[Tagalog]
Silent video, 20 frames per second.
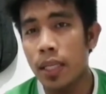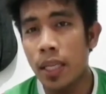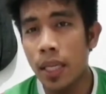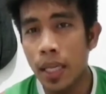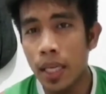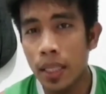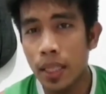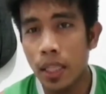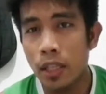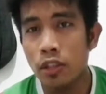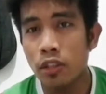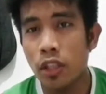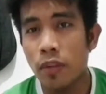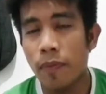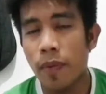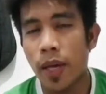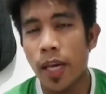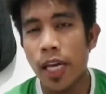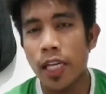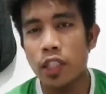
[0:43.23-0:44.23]
and hit the
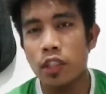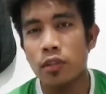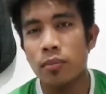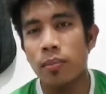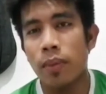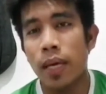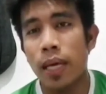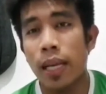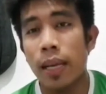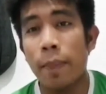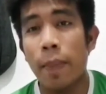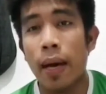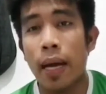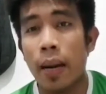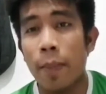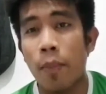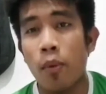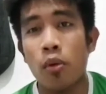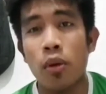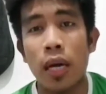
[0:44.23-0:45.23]
notification bell
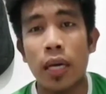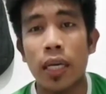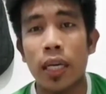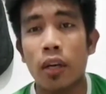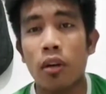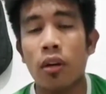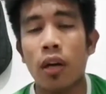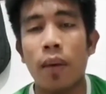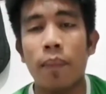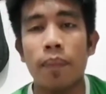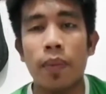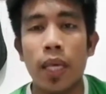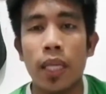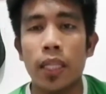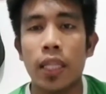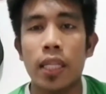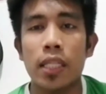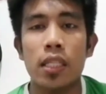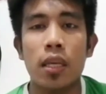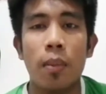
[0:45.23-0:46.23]
para po lagi kayong
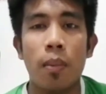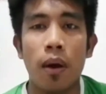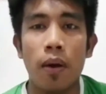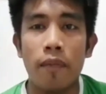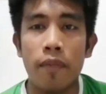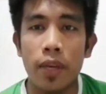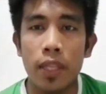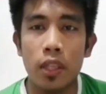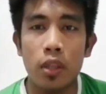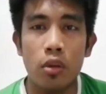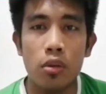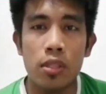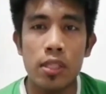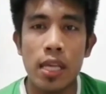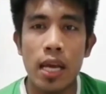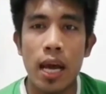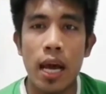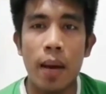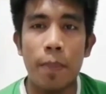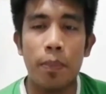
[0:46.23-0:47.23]
updated sa mga
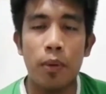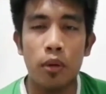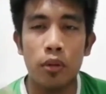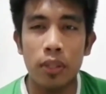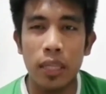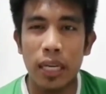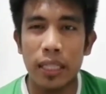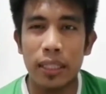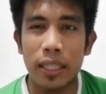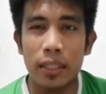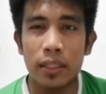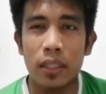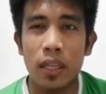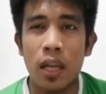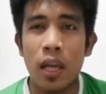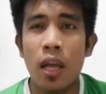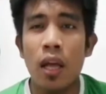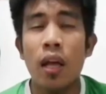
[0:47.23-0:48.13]
videos na upload natin.